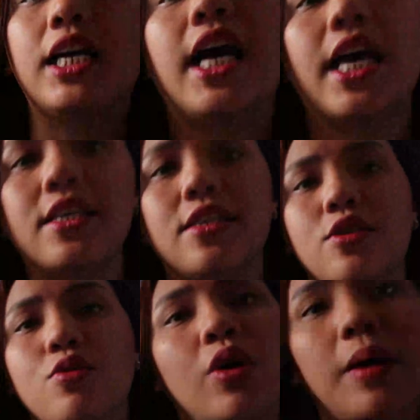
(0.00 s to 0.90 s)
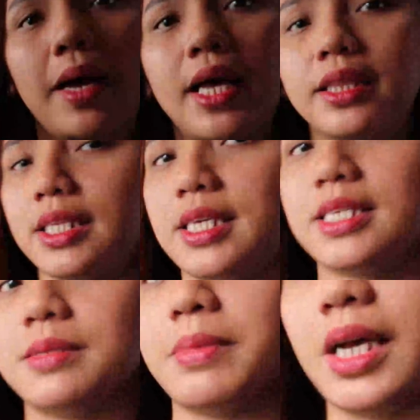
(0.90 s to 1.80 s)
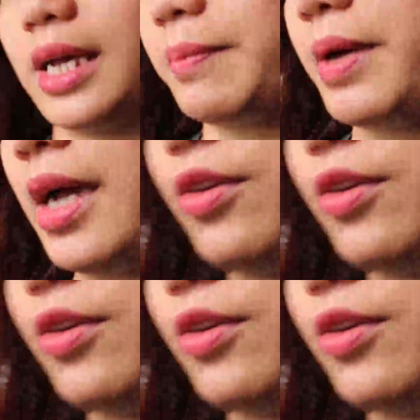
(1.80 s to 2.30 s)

lang guys, yung kamatis, maano ma